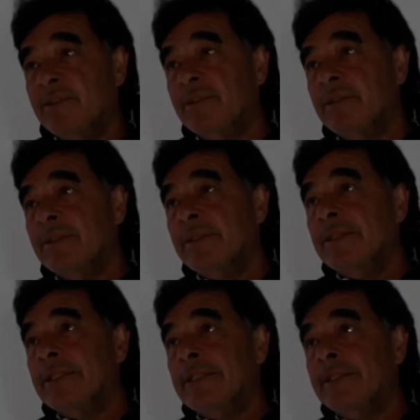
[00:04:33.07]
¿Y Enzo
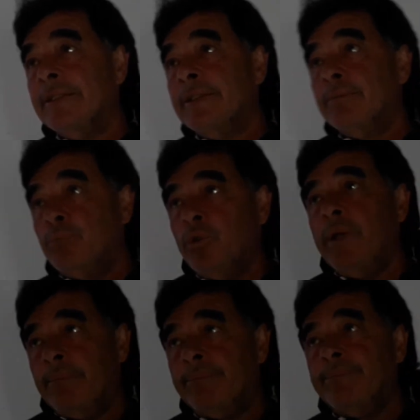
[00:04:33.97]
Valle cómo está? Muy
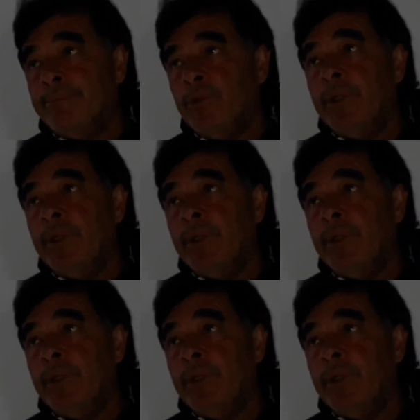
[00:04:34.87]
Porque bien,